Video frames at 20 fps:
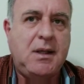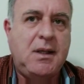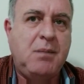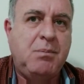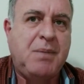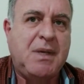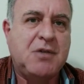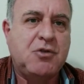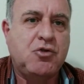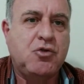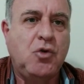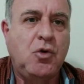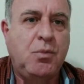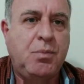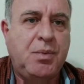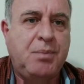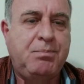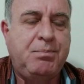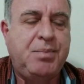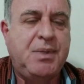que
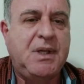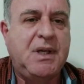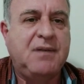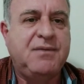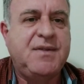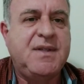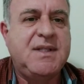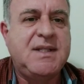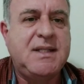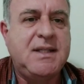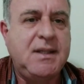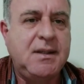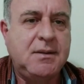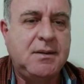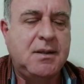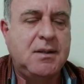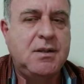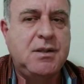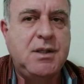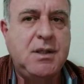passou pela
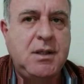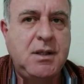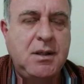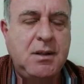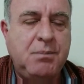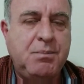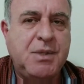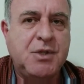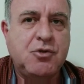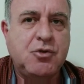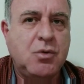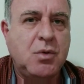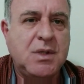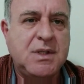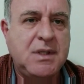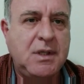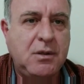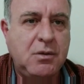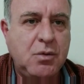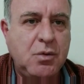visita de
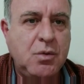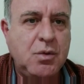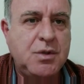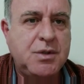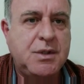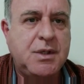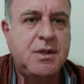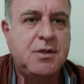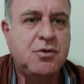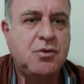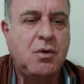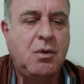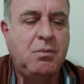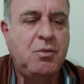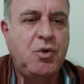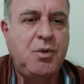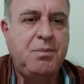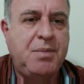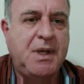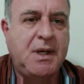pessoas ilustres,
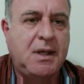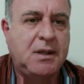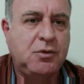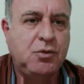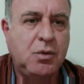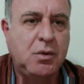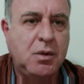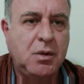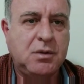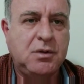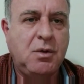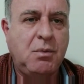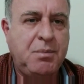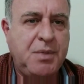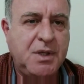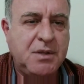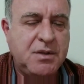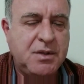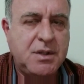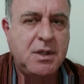como o imperador Dom
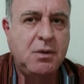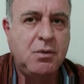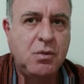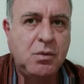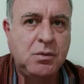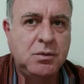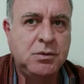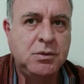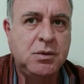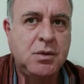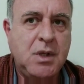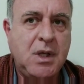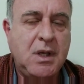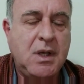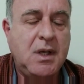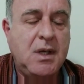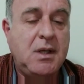Pedro II,